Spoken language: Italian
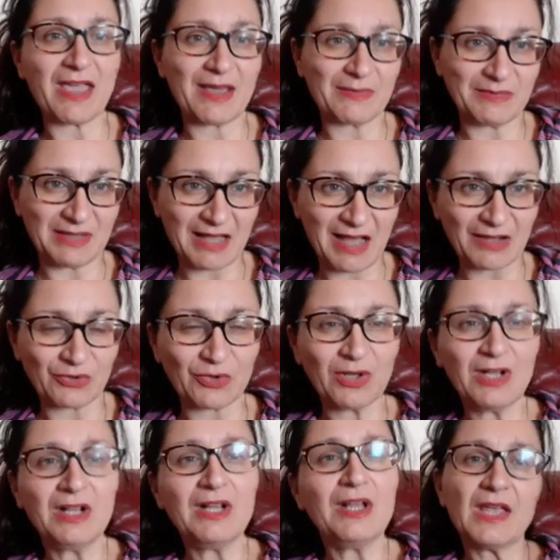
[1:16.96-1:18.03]
e a Milano.
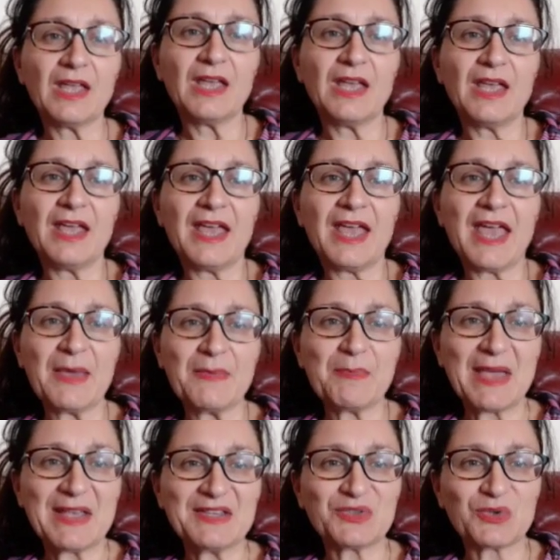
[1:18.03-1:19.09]
E
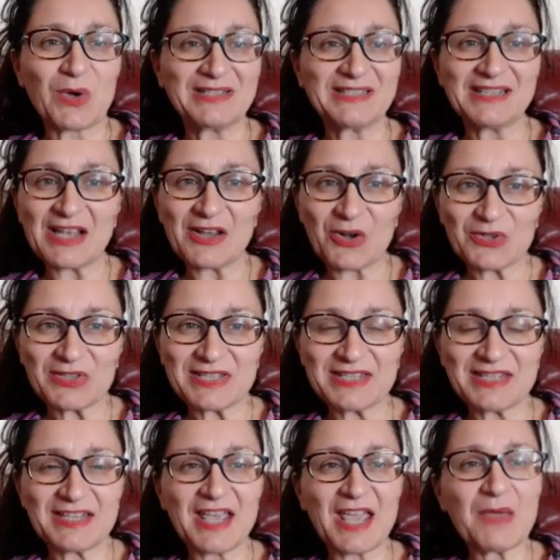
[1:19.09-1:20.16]
penso ad Ada
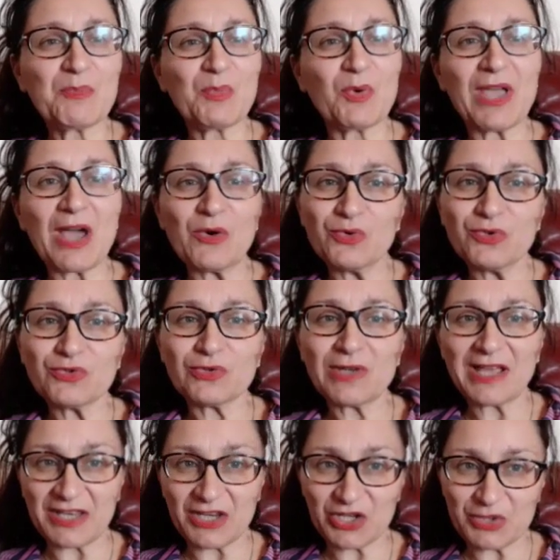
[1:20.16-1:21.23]
Rossi e poi a
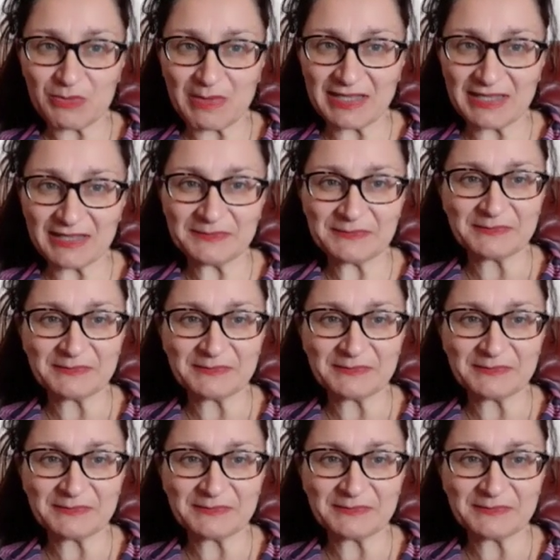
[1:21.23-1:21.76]
Ursula Hirschman.